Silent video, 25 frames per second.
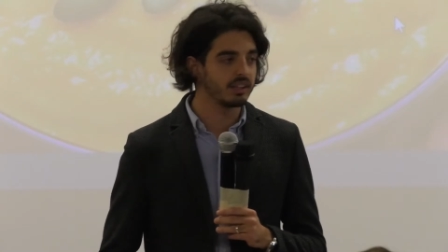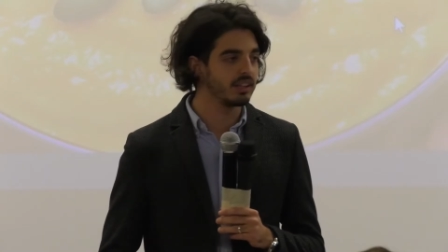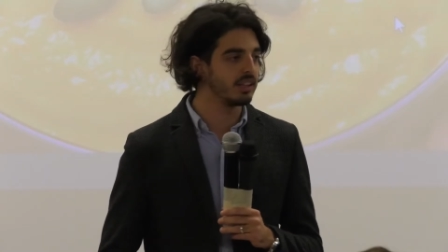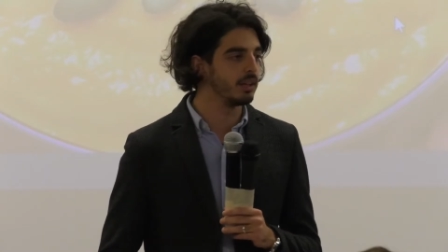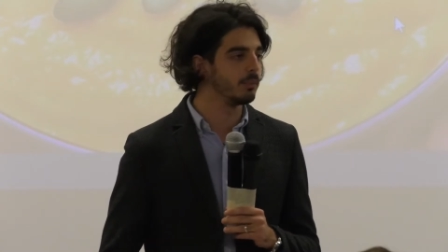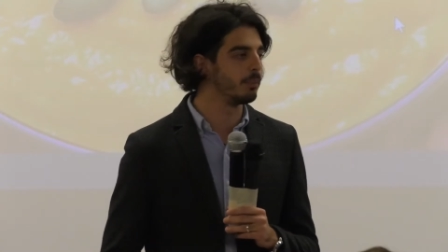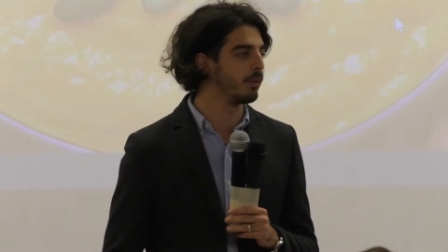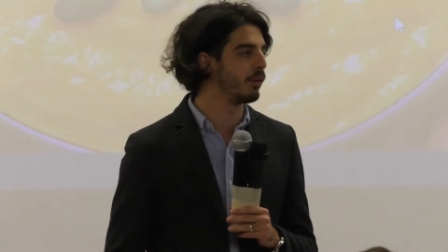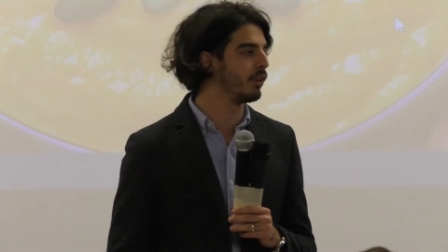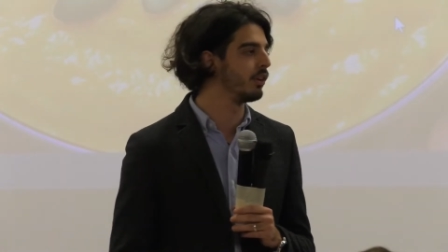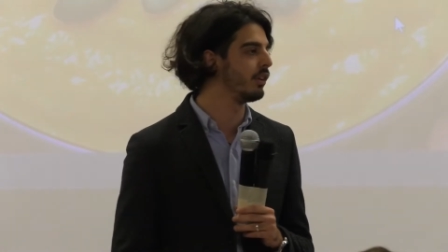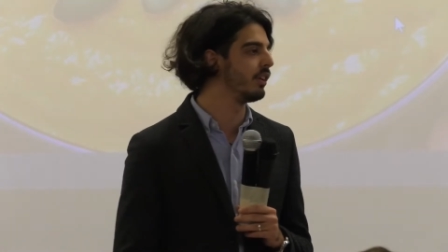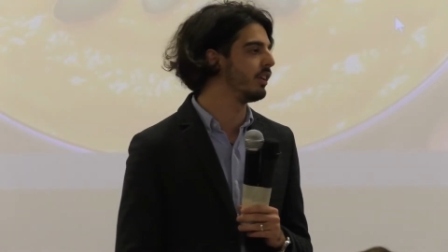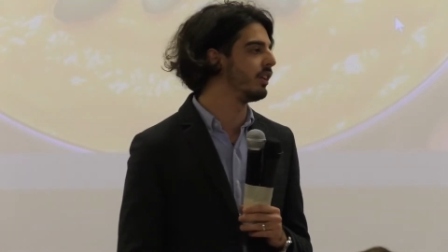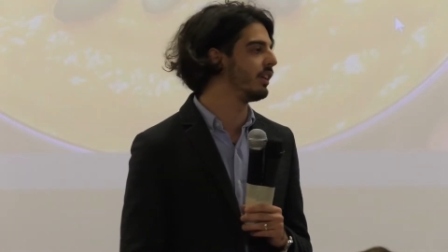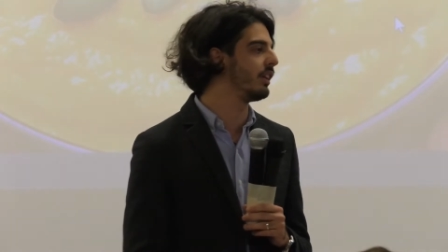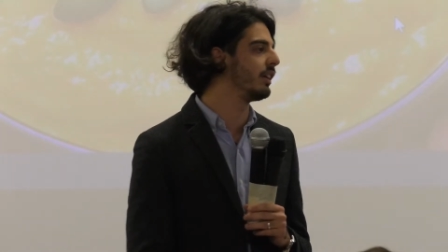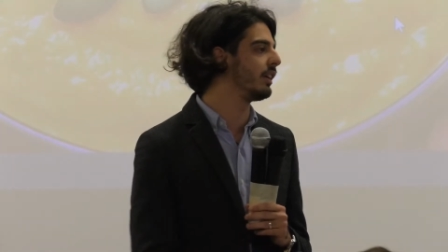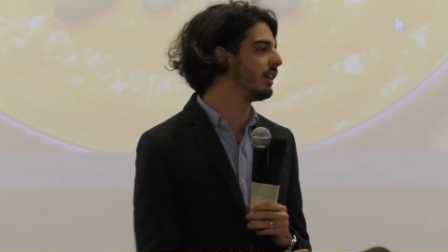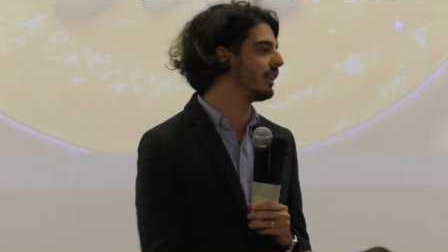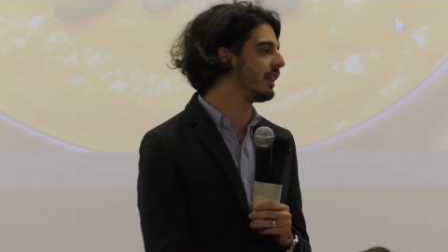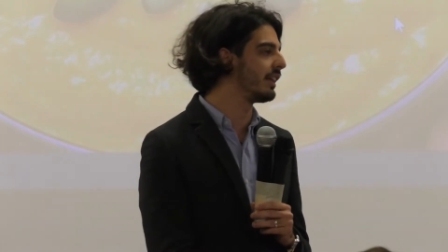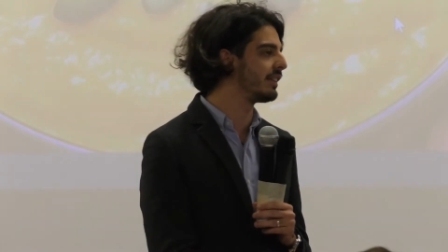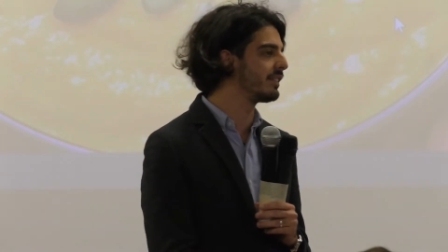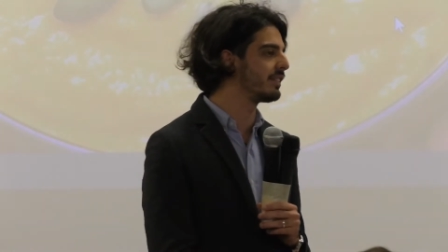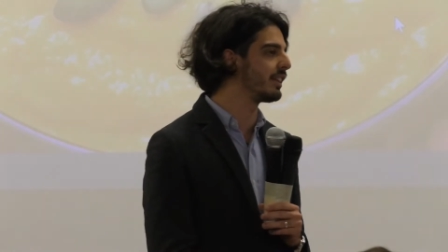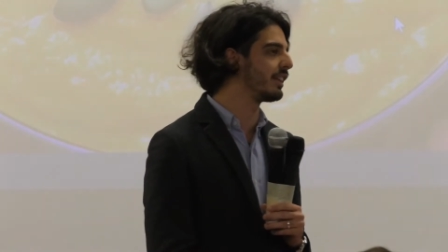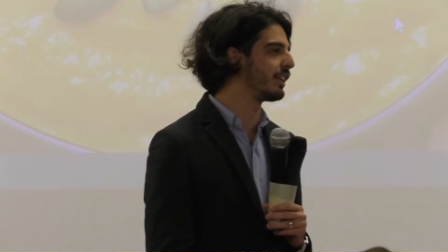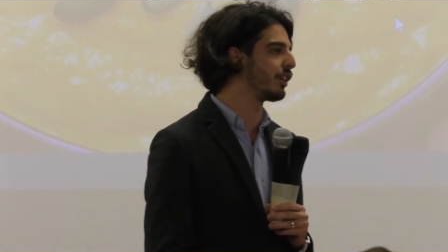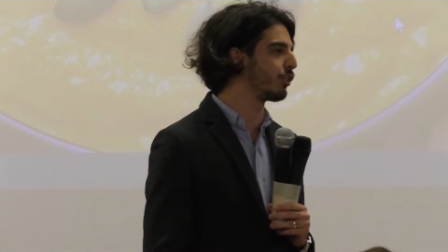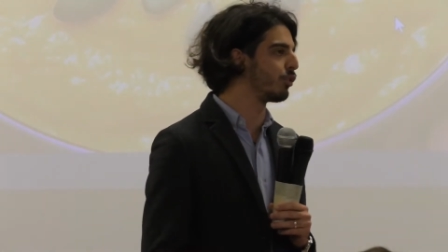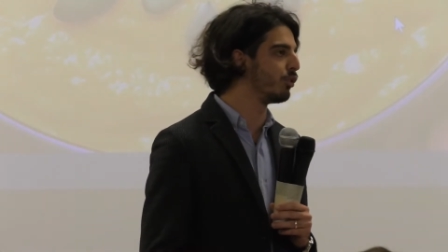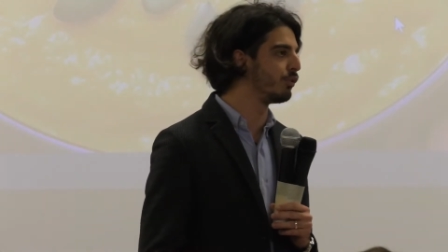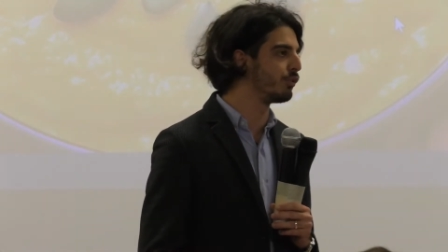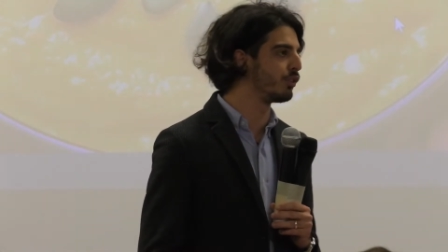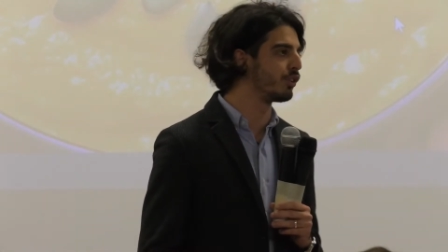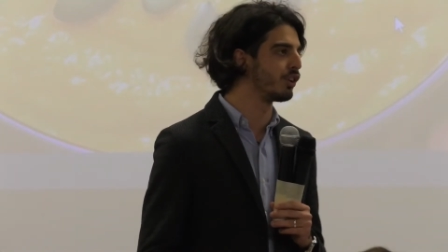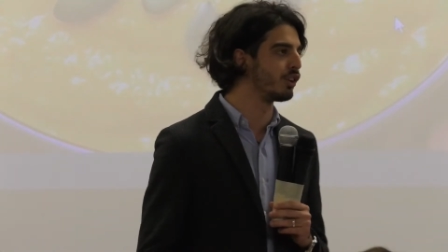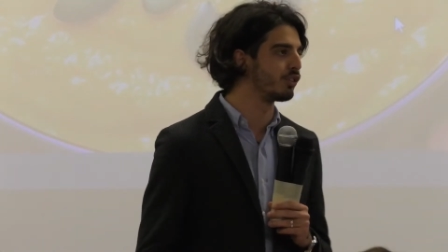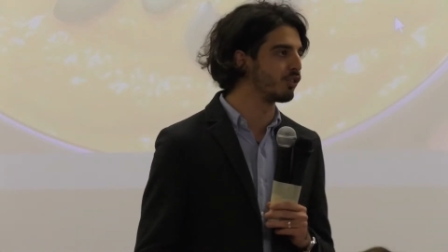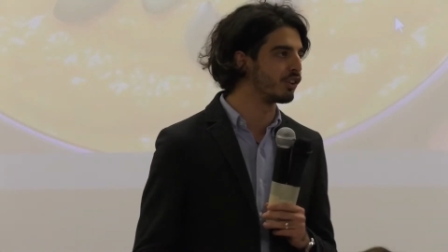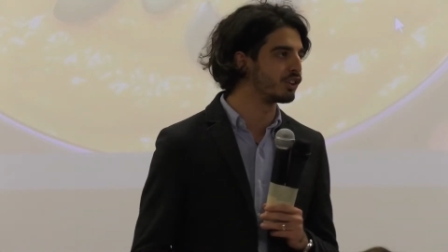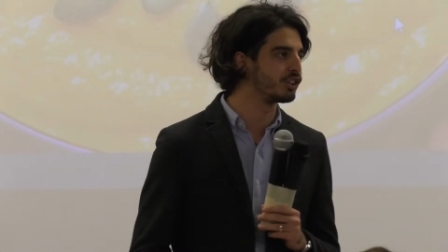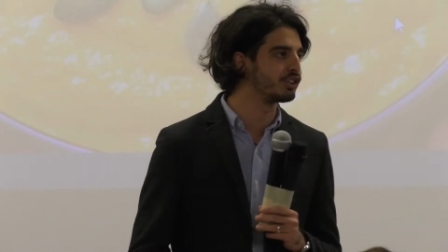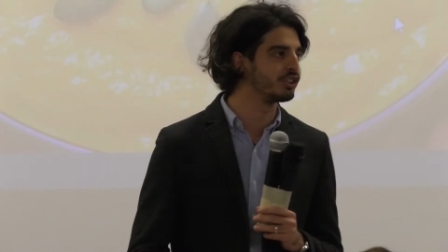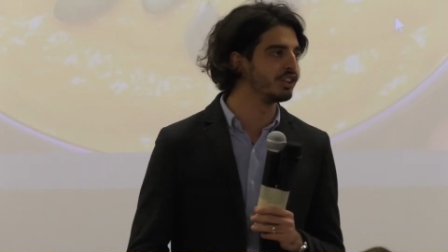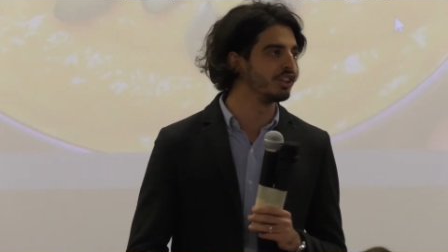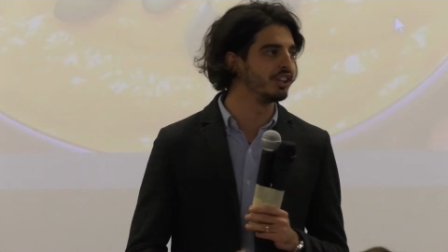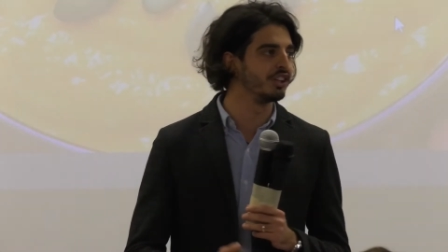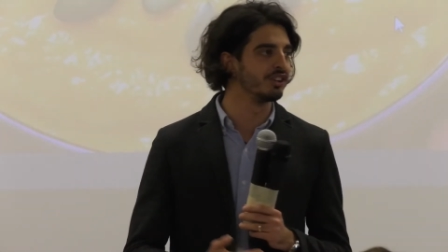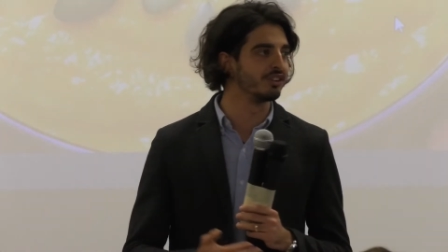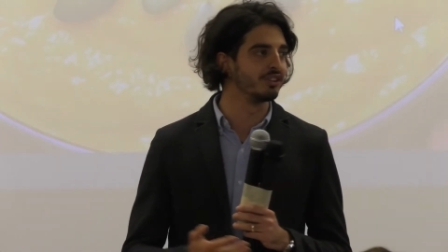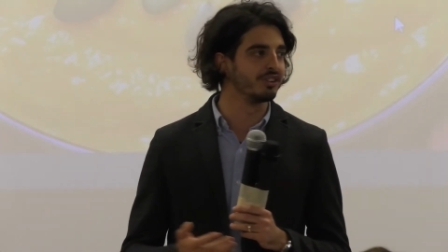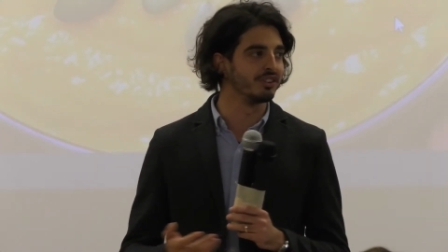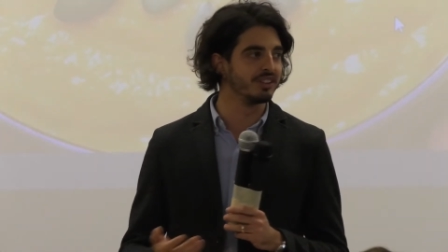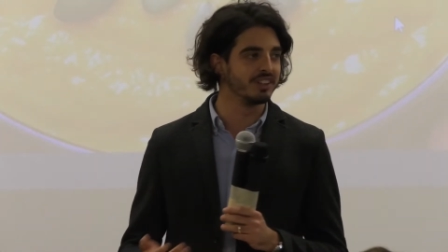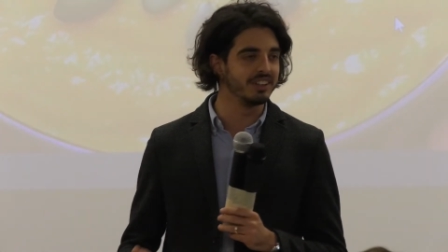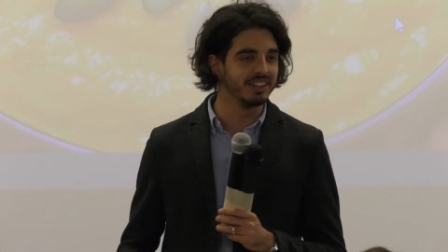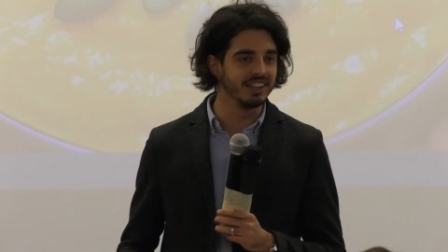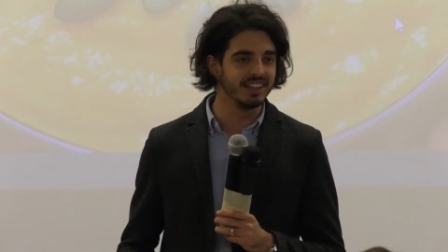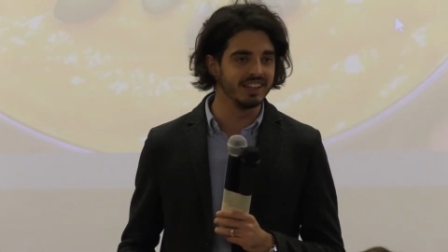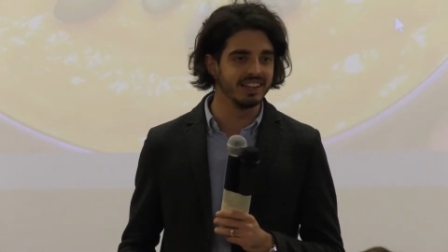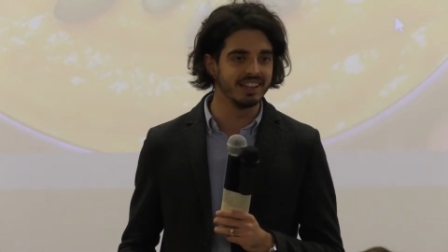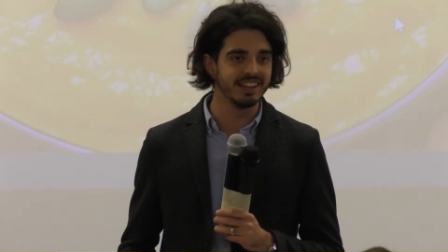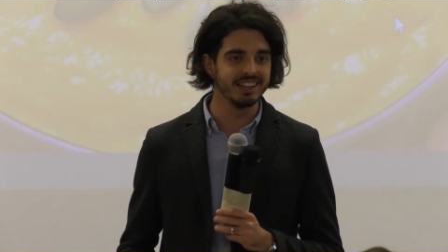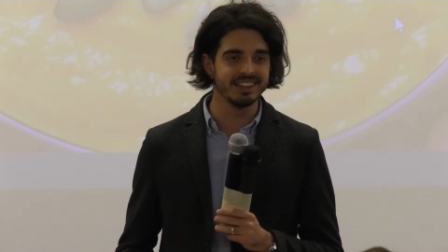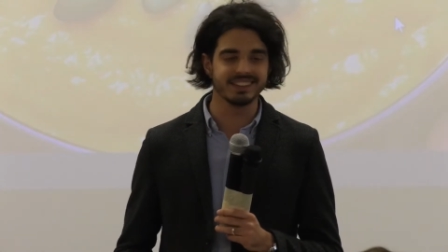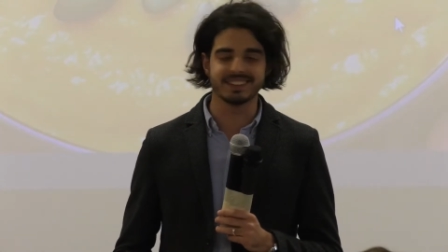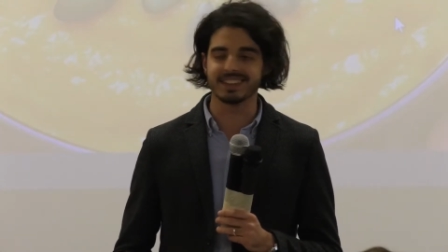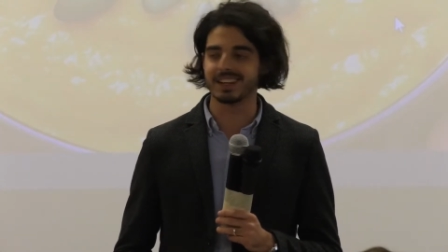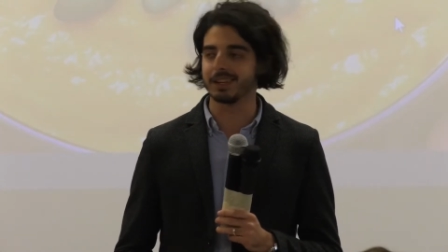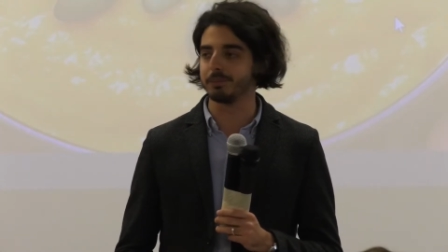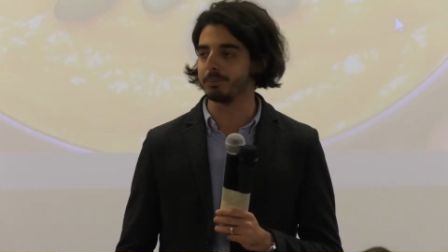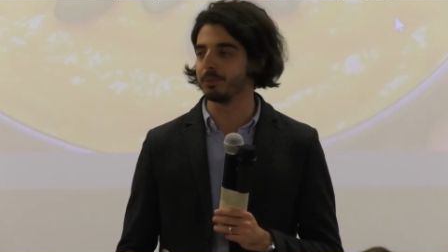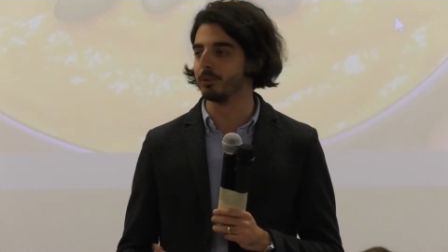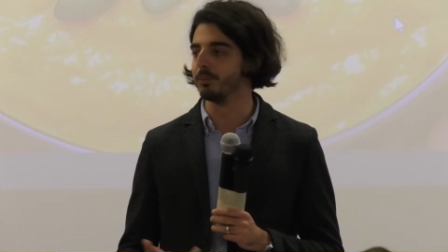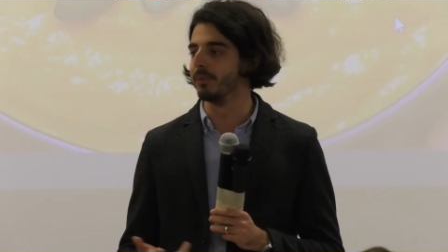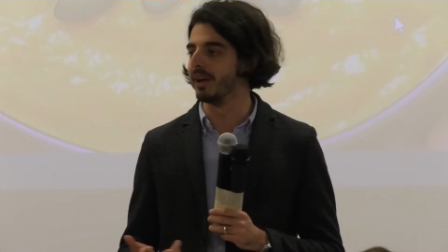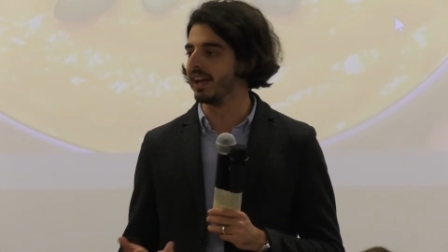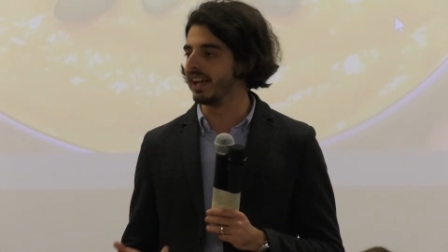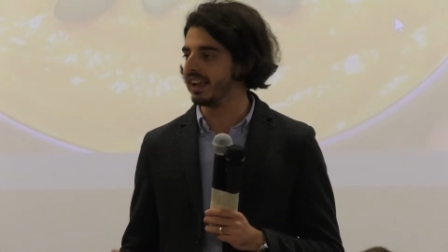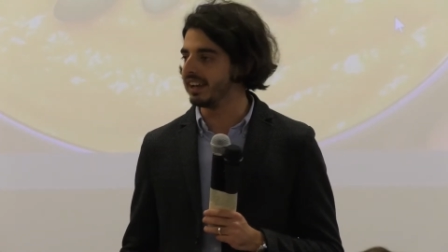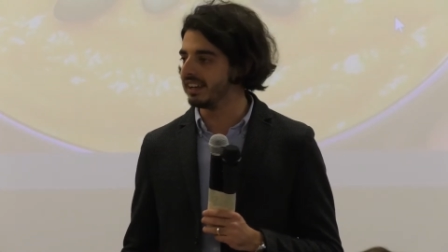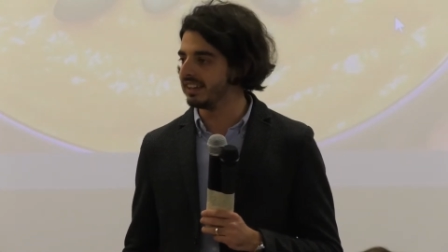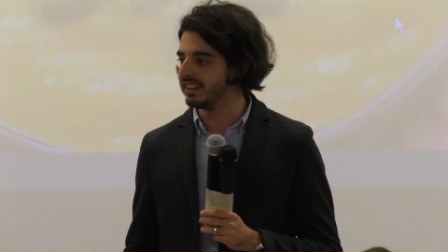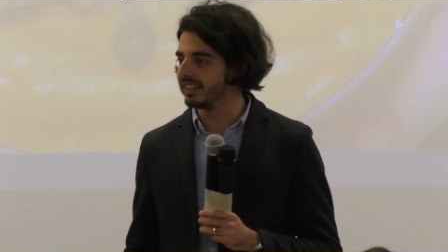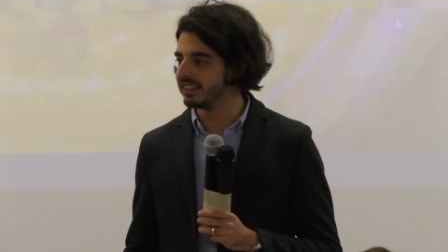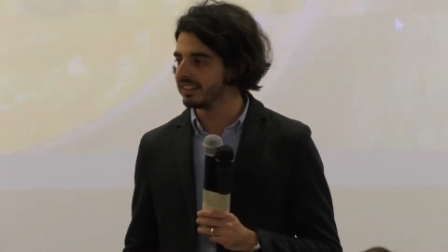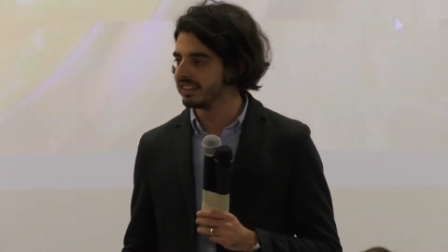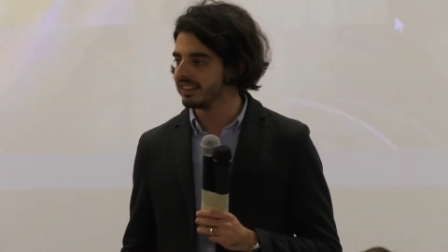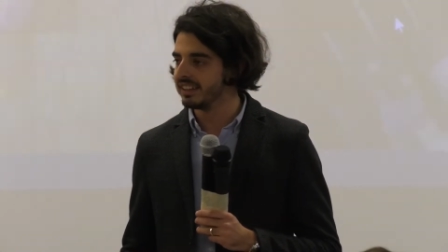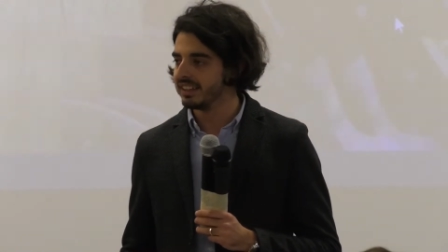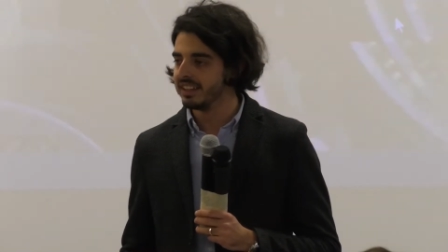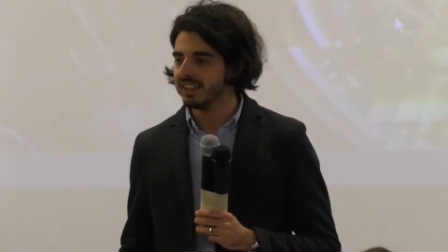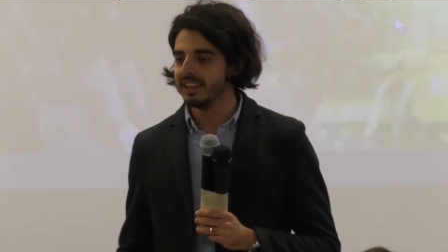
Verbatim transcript: che poi l'azienda Colfiorito ha scelto eh, i tre più belli